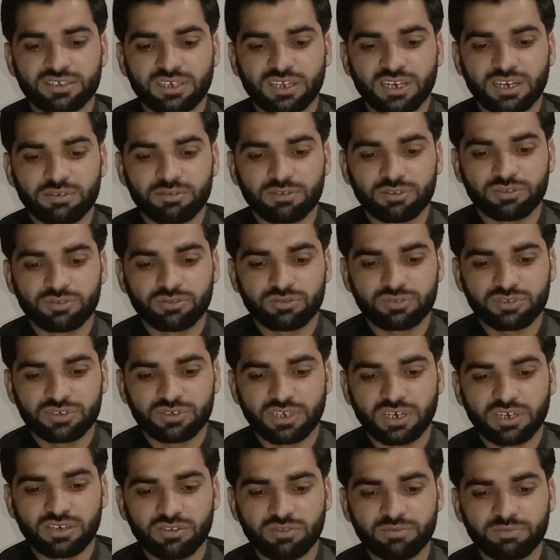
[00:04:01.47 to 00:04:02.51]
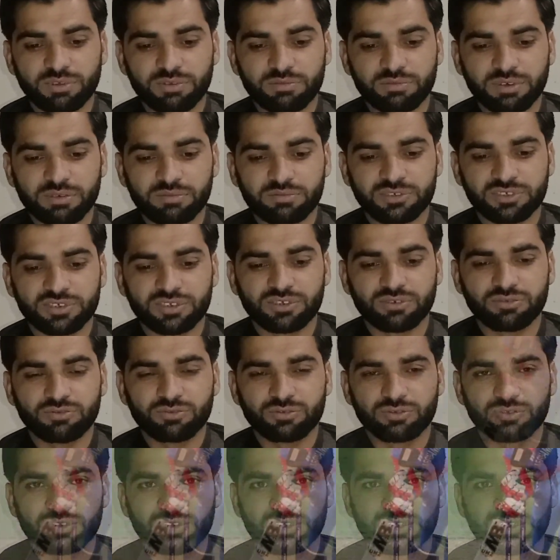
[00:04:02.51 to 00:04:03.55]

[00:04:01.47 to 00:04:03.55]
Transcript: इसके अलावा जो स्टार आउट परफॉर्मेंस थी वो